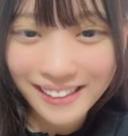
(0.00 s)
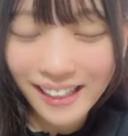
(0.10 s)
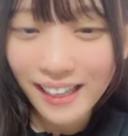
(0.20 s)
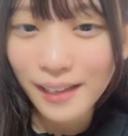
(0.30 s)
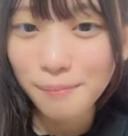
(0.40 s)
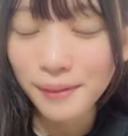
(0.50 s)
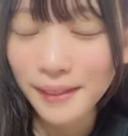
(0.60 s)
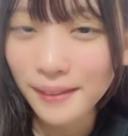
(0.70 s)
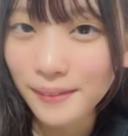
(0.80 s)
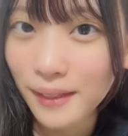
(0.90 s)
え
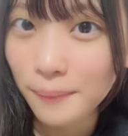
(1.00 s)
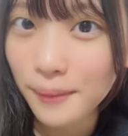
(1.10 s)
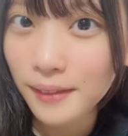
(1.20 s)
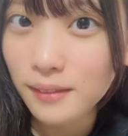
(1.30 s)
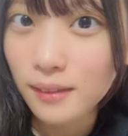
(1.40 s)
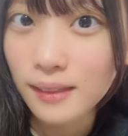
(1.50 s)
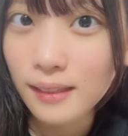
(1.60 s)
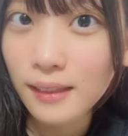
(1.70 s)
パネルの販売あったよね